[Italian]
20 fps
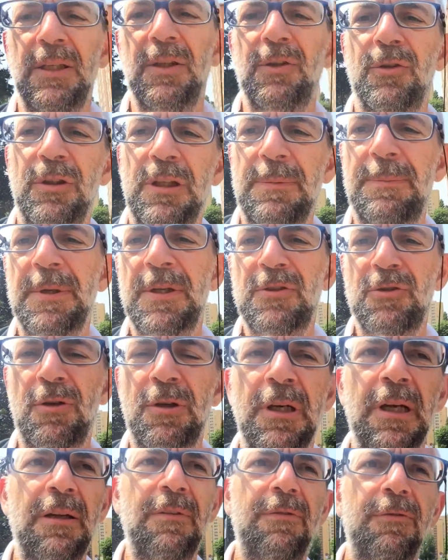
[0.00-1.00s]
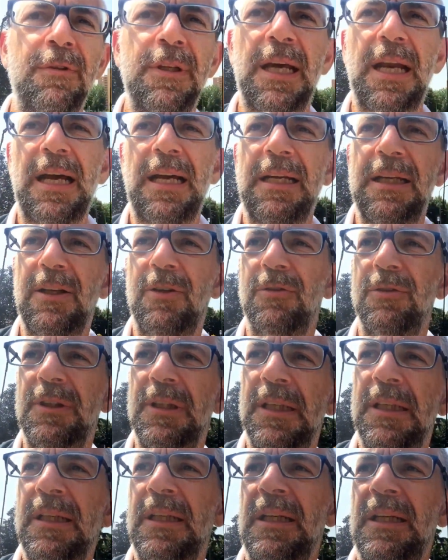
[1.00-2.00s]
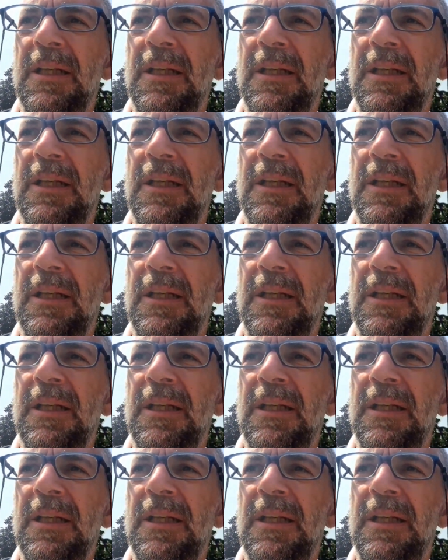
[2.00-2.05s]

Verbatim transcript: con le persone nei funerali, con,